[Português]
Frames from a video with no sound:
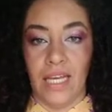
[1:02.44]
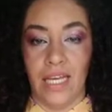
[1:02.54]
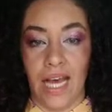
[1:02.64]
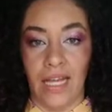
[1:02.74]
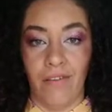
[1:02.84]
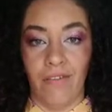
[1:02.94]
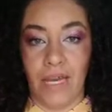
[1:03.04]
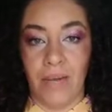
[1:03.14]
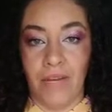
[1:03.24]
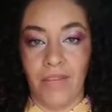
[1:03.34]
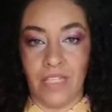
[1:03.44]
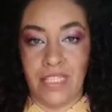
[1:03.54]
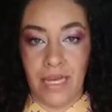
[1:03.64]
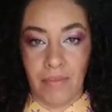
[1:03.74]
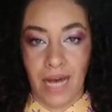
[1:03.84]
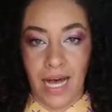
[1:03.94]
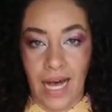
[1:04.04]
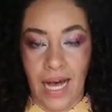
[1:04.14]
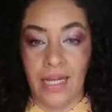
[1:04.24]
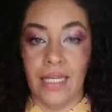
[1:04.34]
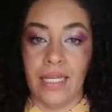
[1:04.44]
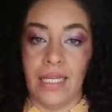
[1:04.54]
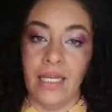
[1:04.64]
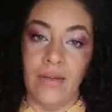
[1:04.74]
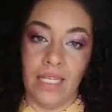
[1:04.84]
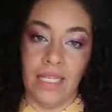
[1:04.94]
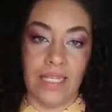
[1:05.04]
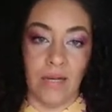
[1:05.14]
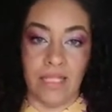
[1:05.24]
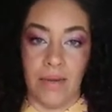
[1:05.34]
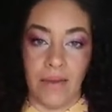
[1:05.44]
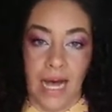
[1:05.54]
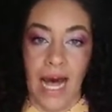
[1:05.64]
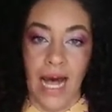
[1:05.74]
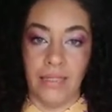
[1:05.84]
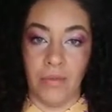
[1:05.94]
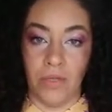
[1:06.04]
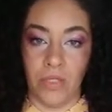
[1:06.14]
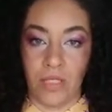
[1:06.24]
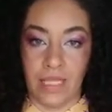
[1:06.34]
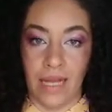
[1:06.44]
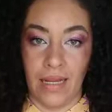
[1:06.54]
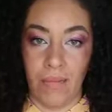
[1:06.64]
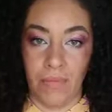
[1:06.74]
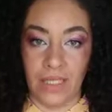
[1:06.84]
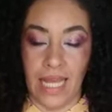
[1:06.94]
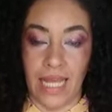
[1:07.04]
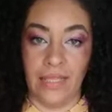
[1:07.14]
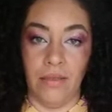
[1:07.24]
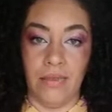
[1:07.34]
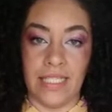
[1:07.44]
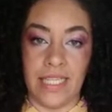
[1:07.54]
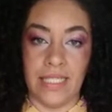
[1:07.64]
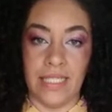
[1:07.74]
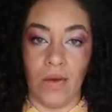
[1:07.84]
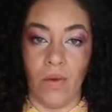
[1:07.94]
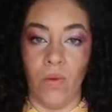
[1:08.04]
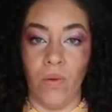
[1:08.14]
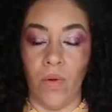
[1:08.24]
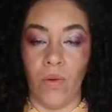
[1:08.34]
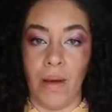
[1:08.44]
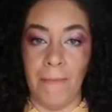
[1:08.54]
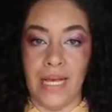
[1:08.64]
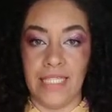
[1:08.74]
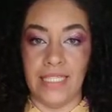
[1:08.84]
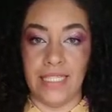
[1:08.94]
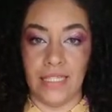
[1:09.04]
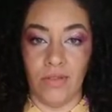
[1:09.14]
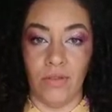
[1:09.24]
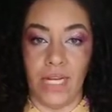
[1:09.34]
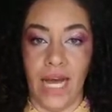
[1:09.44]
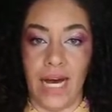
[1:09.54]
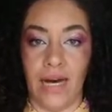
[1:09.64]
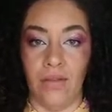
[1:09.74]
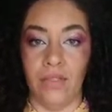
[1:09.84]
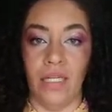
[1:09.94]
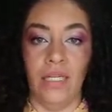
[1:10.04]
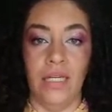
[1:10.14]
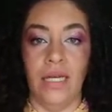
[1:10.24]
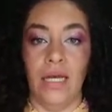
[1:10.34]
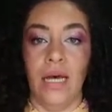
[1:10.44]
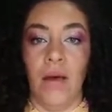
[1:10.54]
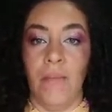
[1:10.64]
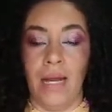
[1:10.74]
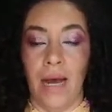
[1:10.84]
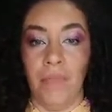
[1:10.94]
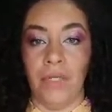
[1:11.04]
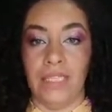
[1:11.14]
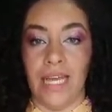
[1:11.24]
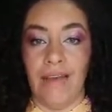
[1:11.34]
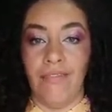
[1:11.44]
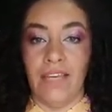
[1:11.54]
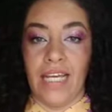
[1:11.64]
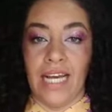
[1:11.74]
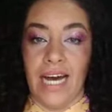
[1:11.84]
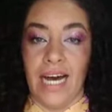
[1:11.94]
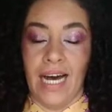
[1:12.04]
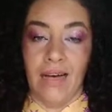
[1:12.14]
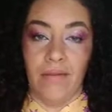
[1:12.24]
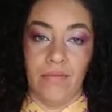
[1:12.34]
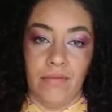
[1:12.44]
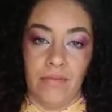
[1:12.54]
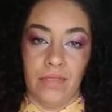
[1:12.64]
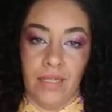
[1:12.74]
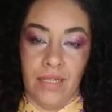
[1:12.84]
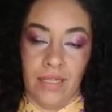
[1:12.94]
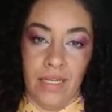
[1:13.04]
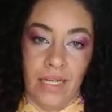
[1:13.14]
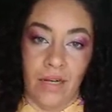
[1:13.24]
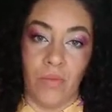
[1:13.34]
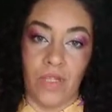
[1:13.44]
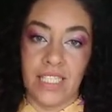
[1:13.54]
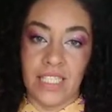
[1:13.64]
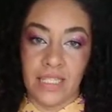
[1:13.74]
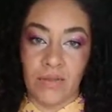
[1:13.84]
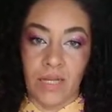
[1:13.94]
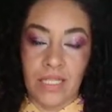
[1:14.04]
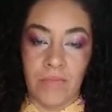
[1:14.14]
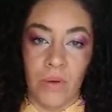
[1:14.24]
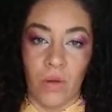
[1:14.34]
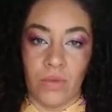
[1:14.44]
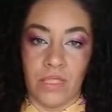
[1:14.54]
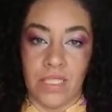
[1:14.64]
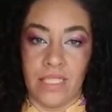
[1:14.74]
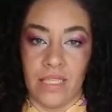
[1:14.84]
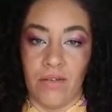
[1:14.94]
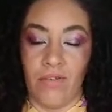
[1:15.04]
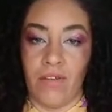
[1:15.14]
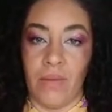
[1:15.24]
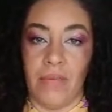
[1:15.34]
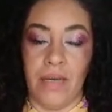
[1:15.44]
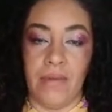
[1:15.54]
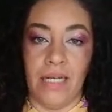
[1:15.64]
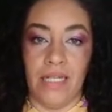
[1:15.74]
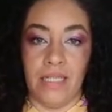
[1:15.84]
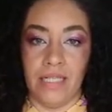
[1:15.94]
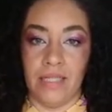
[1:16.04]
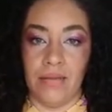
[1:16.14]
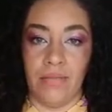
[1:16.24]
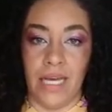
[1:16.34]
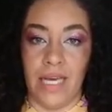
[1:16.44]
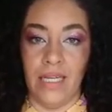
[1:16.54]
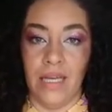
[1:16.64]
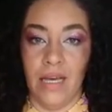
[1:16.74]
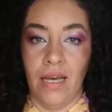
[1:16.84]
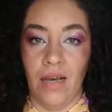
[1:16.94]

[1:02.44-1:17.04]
e ela vem para você amarrar. Quem não quiser usar amarrada, pode usar ela por dentro, mas tem que ser com alguma peça de cintura alta para poder ficar não, é, não mostrando as pontas. Então, fica bem bacana também